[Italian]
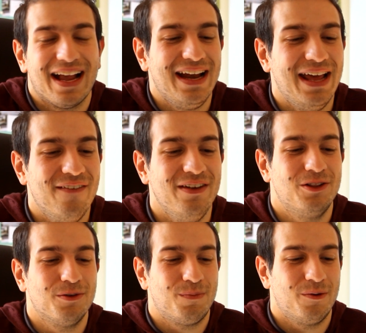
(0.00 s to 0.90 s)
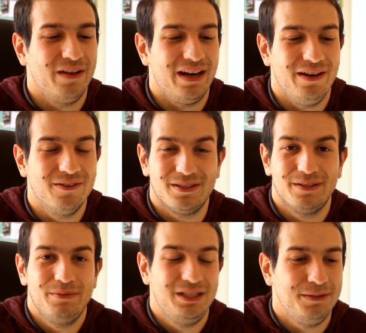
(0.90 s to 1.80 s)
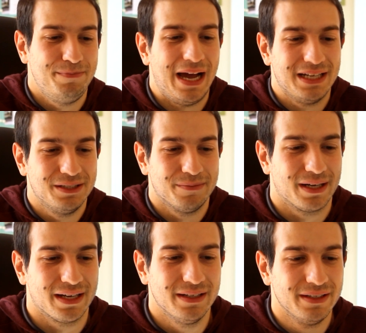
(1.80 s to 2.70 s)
lì ha vinto, poverino, eh, mi dispiace perché